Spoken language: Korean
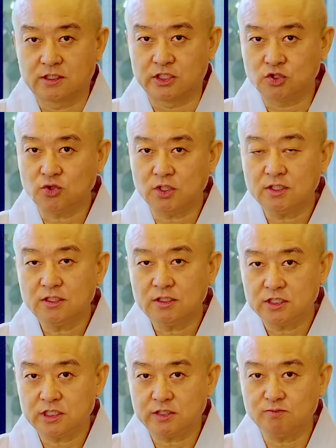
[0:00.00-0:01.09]
기준은
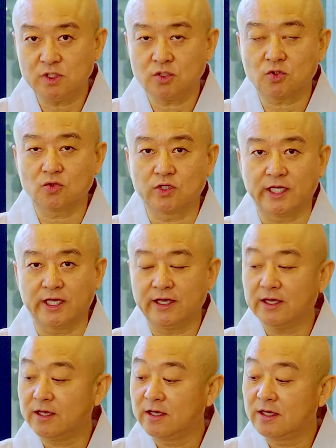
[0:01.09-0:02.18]
10년으로 두되